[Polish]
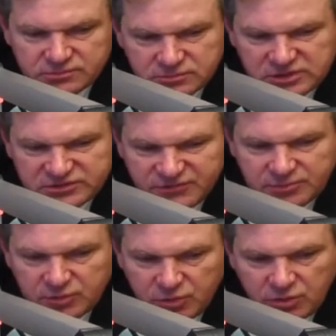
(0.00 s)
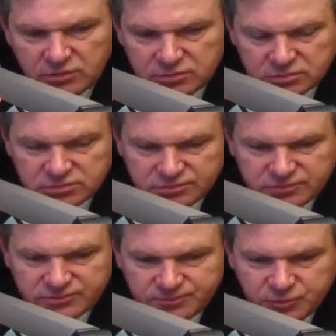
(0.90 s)
nazwijmy, bo
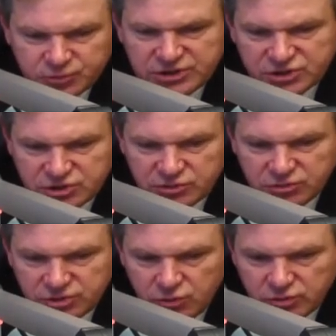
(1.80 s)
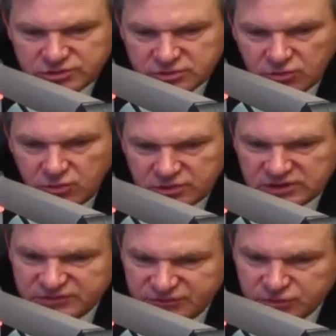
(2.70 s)
y, tu rzeczy to nie chodzi o
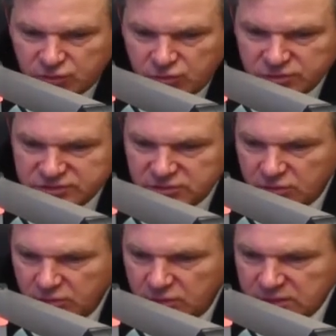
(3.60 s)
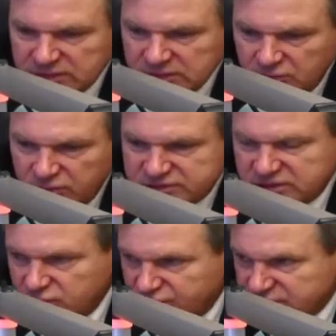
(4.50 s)
nazwisko, chodzi o, o
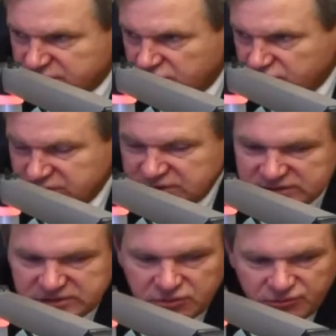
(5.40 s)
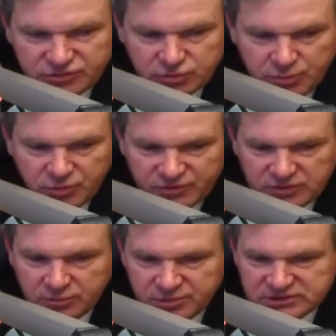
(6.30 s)
stanowisko, że te stanowisko
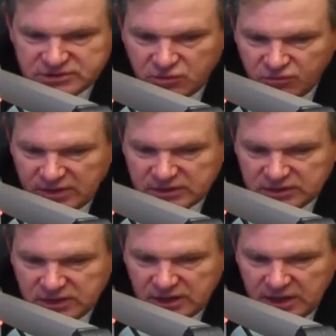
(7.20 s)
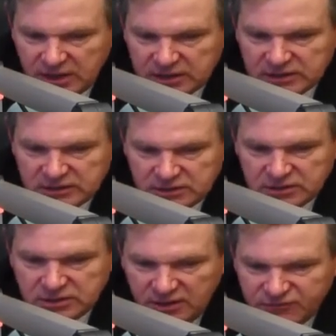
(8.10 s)
powinno być zachowane dla
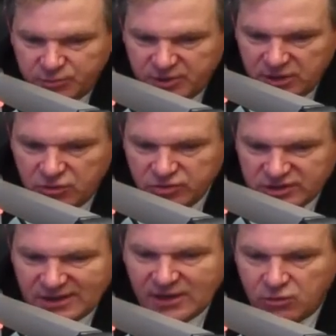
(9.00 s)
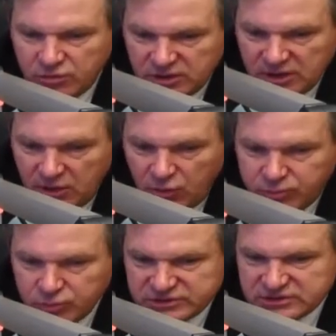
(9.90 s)
AWPL Izraelu jako dla
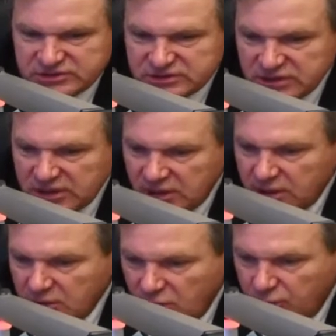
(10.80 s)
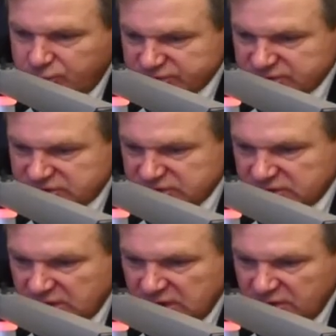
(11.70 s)
opozycyjnej,
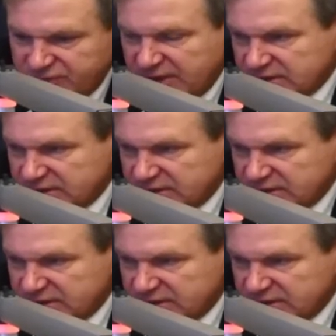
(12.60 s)
opozycyjnej Rozumiem.